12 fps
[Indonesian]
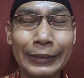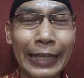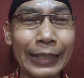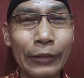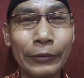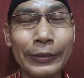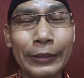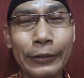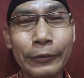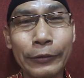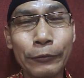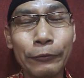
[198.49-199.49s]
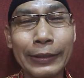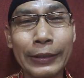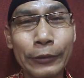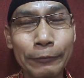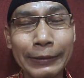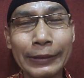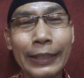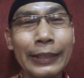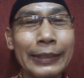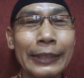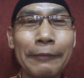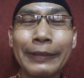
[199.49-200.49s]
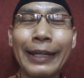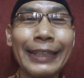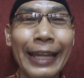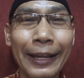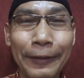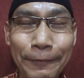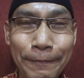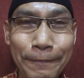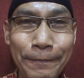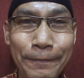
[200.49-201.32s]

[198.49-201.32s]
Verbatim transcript: saya naruh di uang di dompet saya tidak pernah hilang